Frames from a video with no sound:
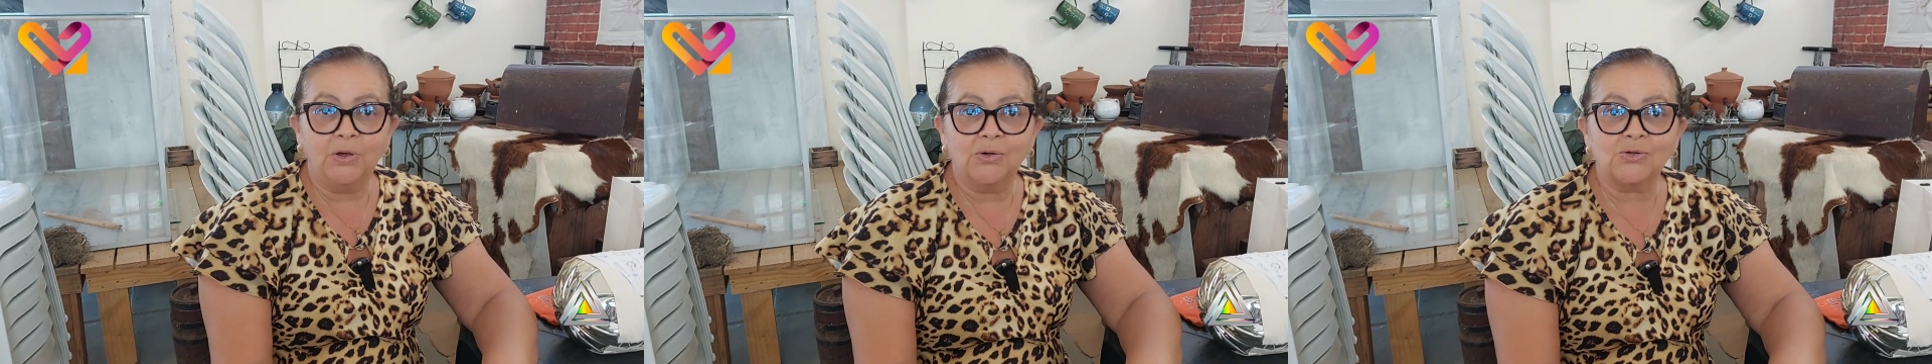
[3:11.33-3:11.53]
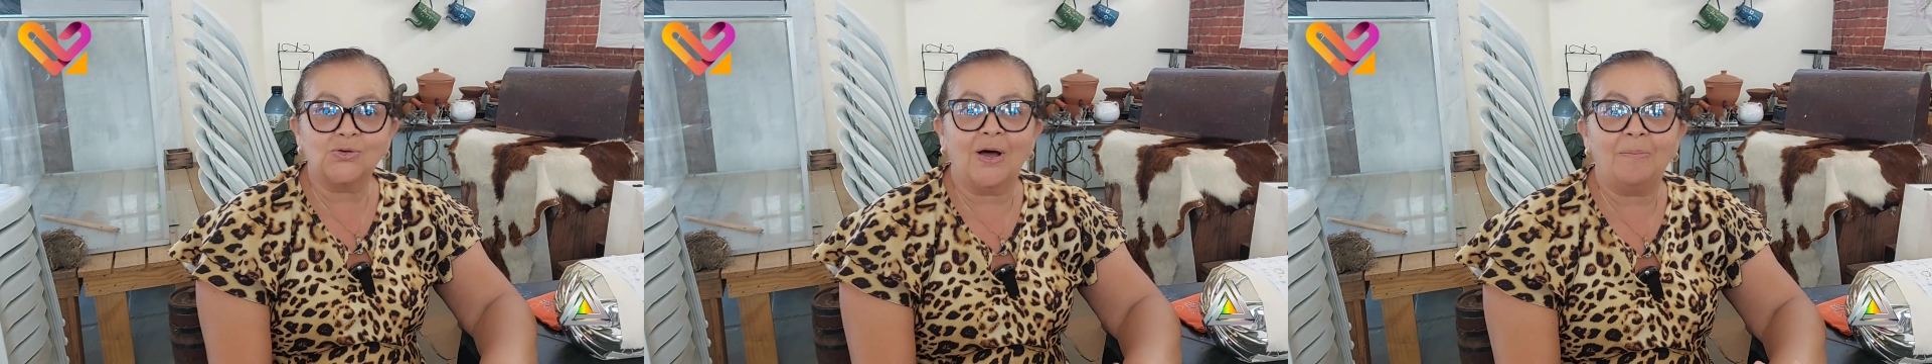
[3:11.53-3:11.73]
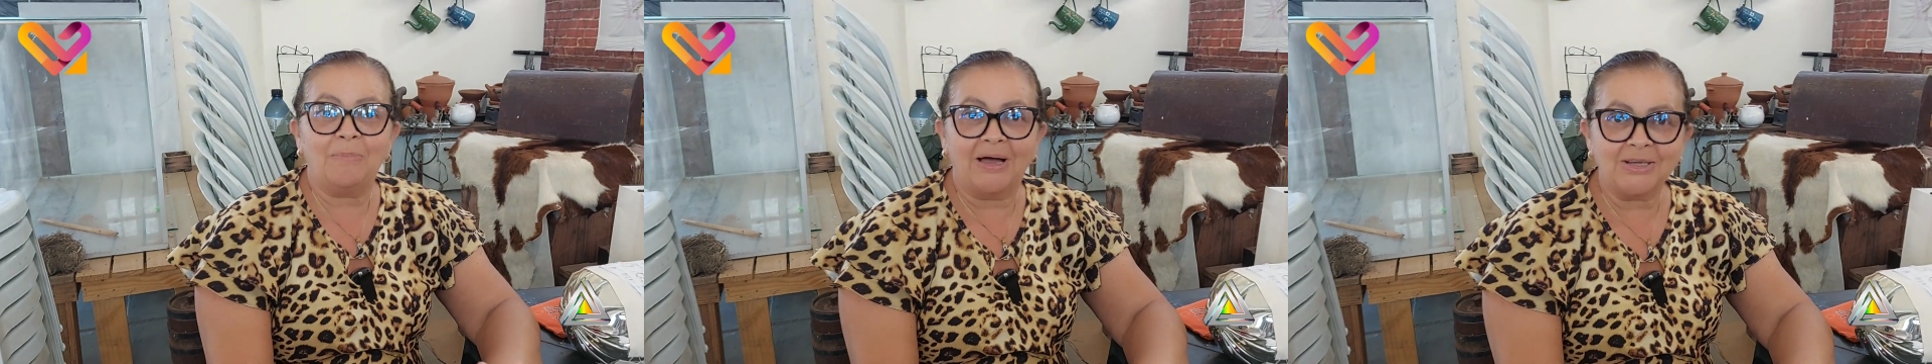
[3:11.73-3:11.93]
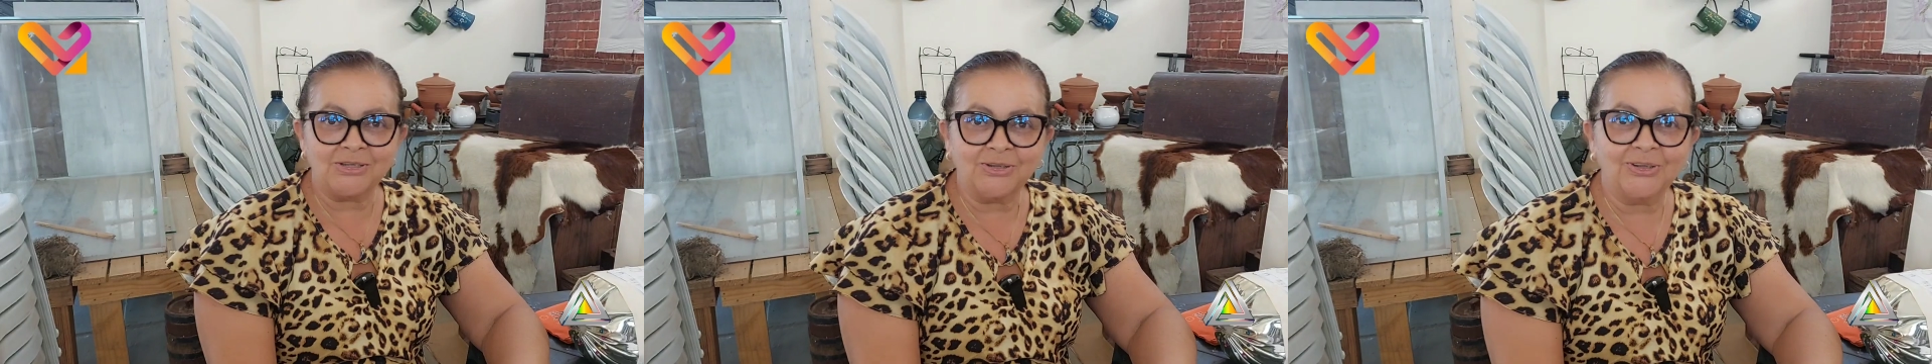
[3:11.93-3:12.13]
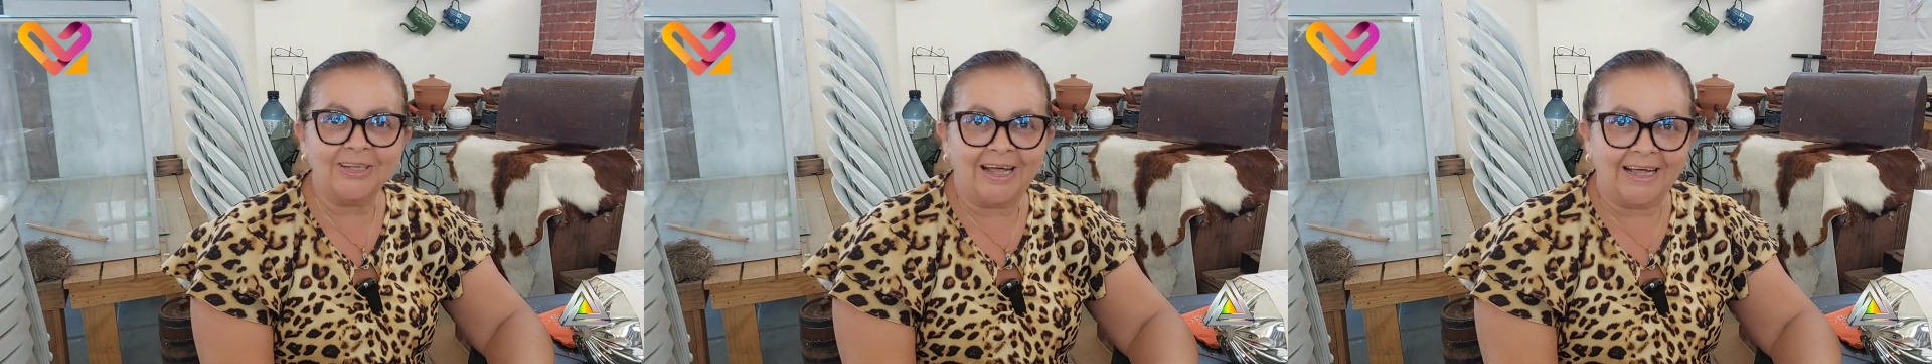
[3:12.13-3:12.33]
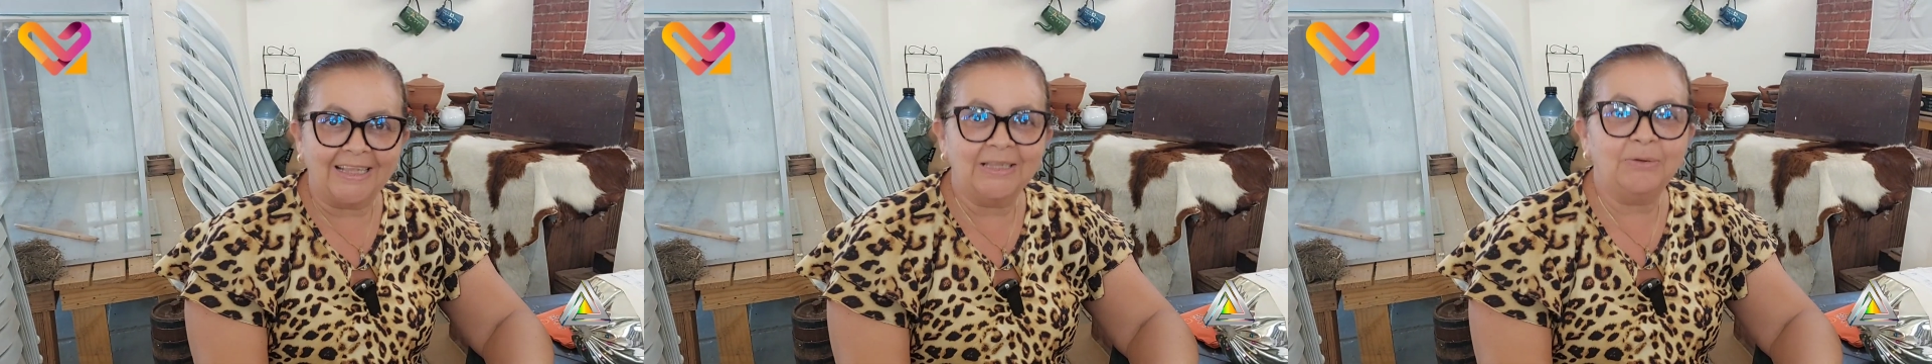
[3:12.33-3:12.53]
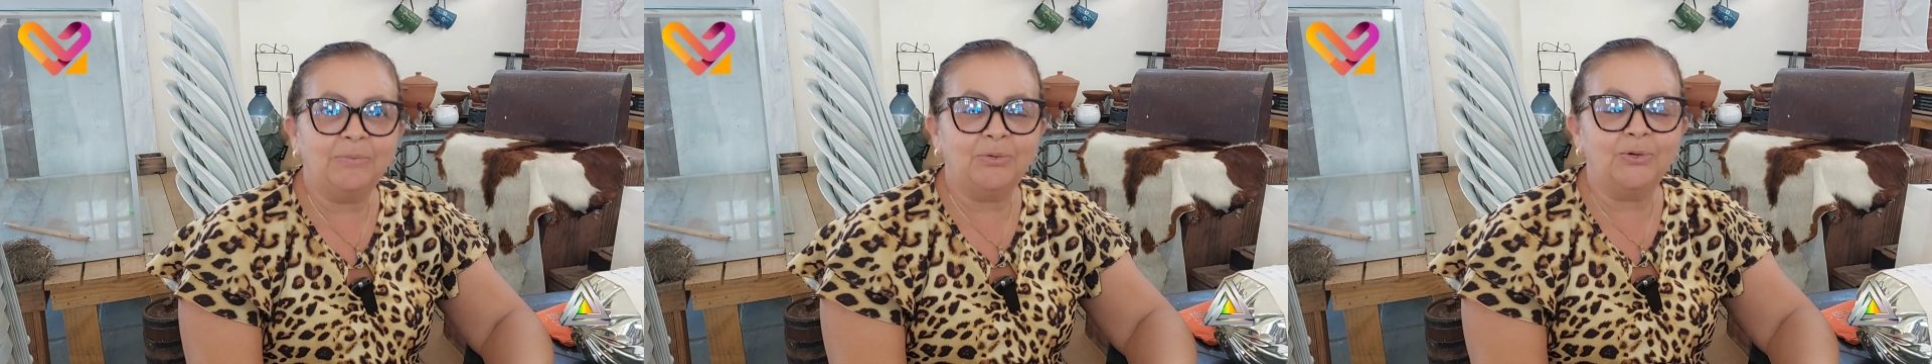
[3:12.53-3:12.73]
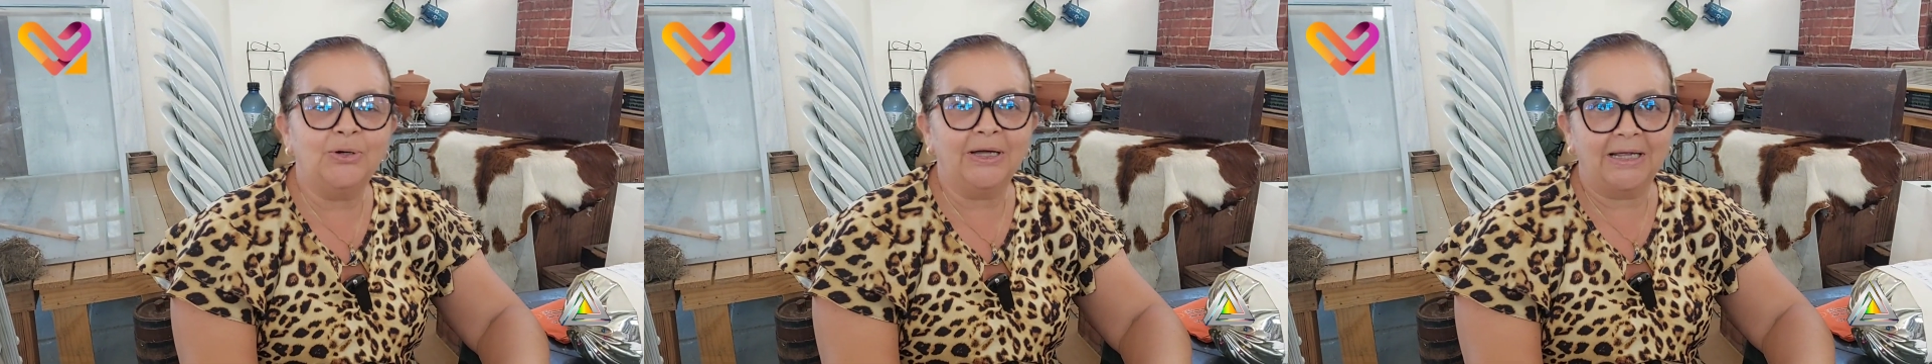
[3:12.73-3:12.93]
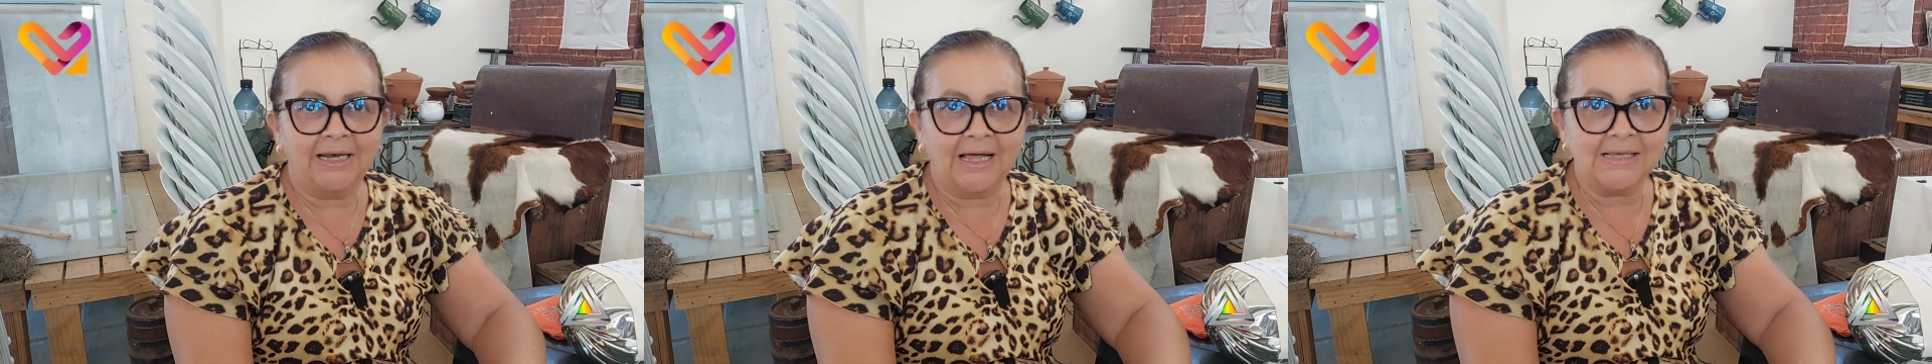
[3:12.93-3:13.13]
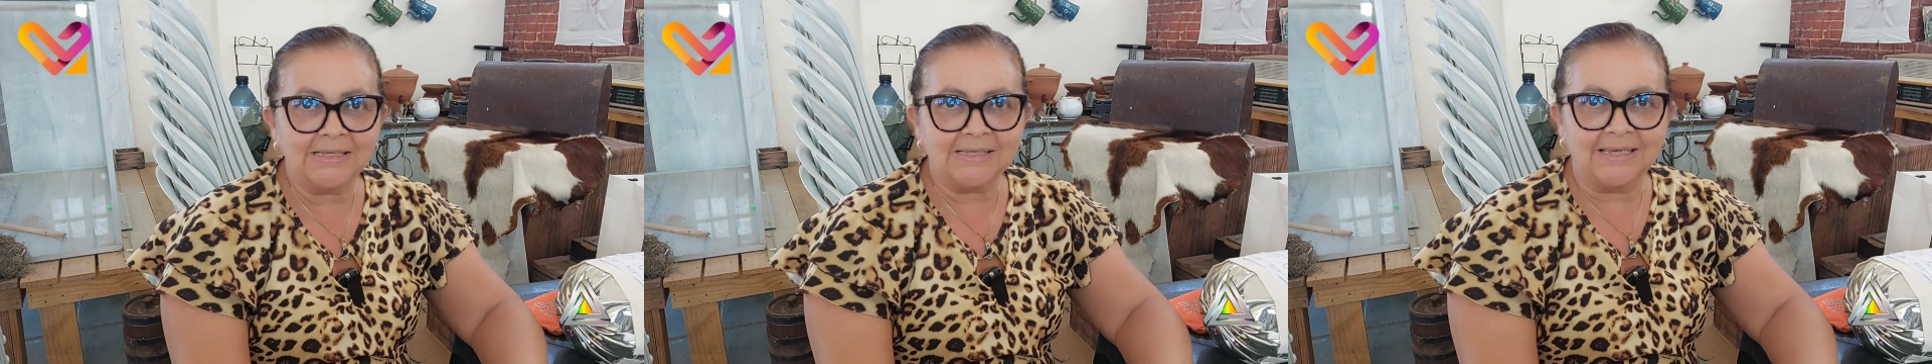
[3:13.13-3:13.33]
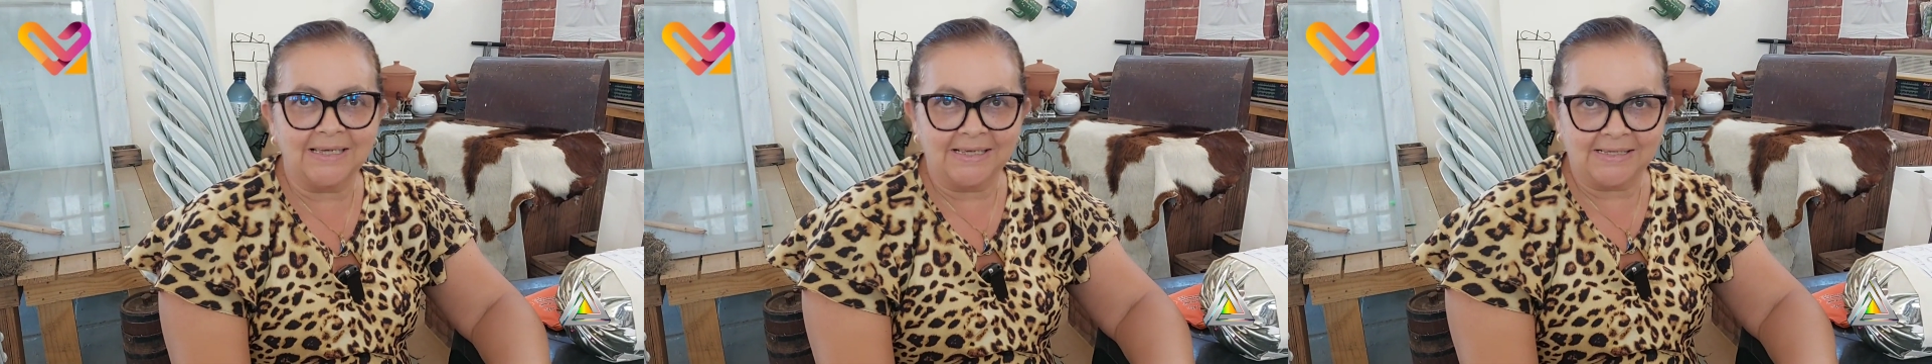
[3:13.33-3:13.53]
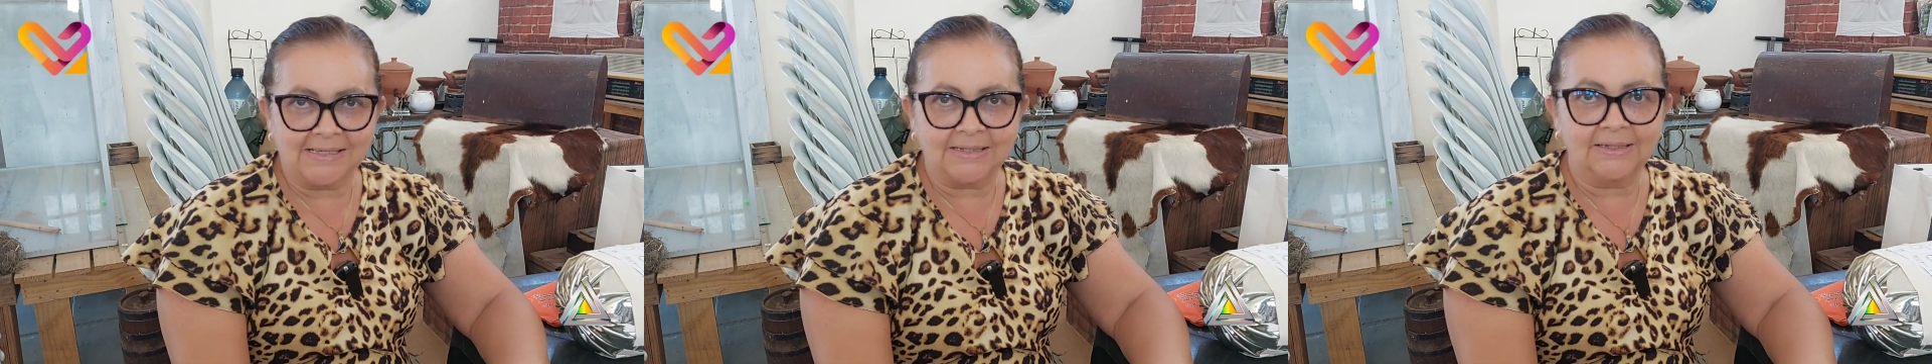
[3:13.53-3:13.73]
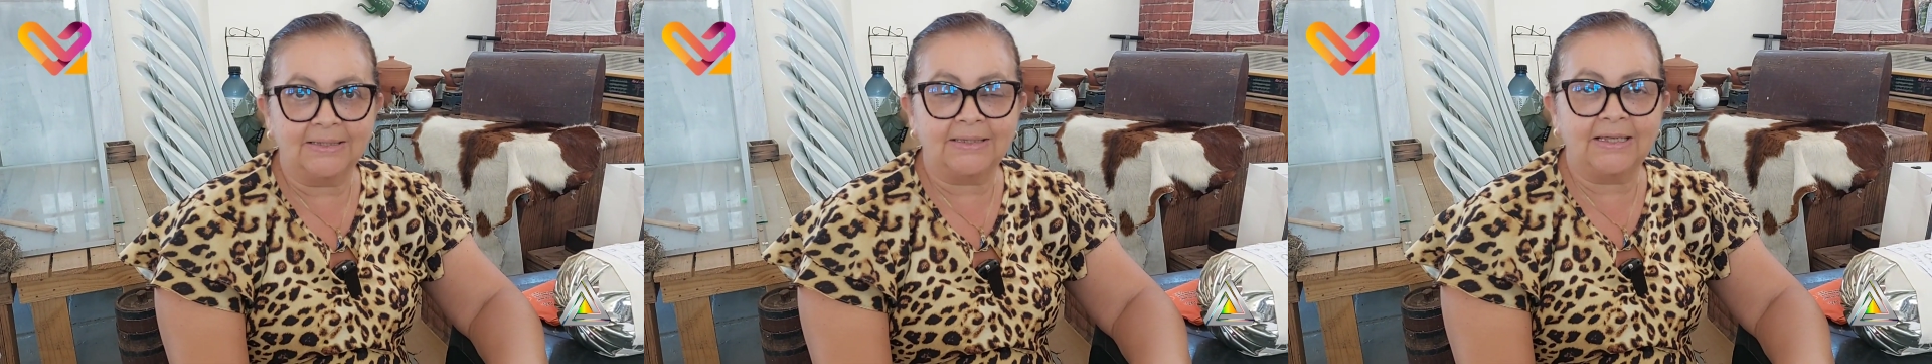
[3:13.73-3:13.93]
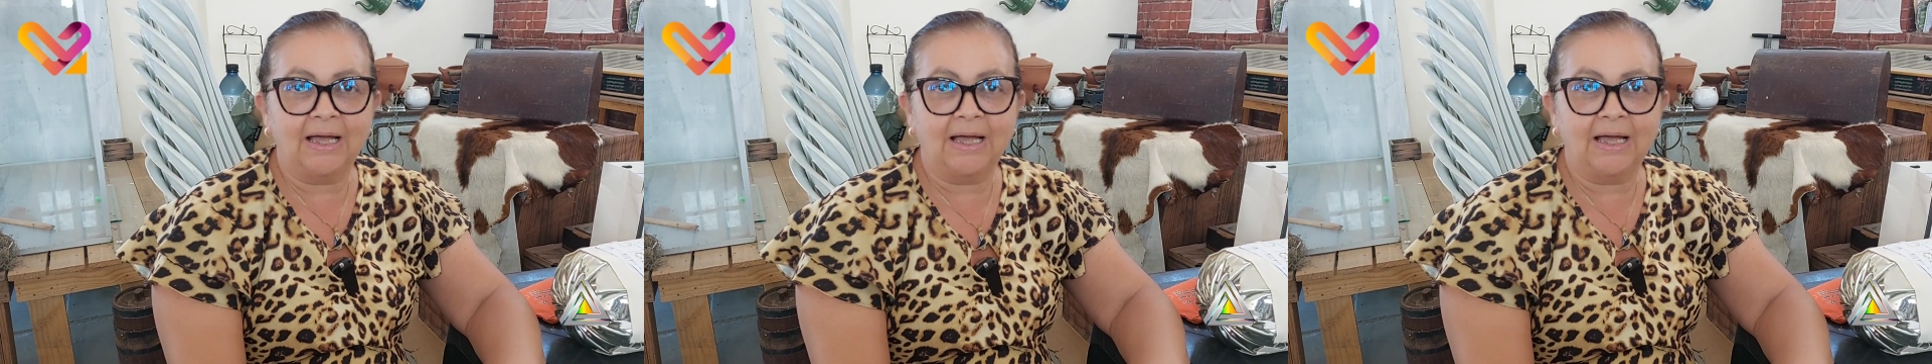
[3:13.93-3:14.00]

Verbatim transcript: eu sou apaixonada por Renascença.